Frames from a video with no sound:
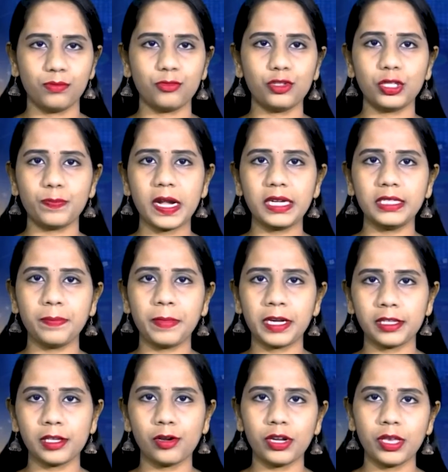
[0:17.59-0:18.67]
మున్సిపాలిటీ
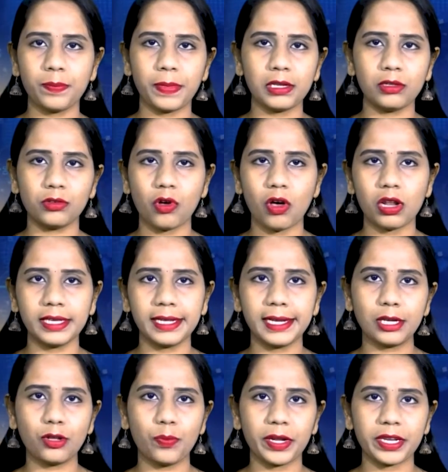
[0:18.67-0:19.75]
పరిధిలోని పలు
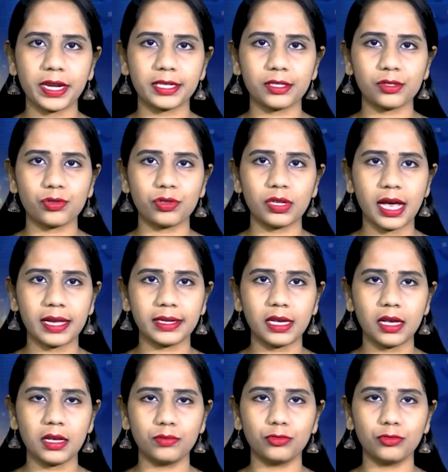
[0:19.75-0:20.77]
కాలనీలలో పర్యటిస్తున్న ఆయన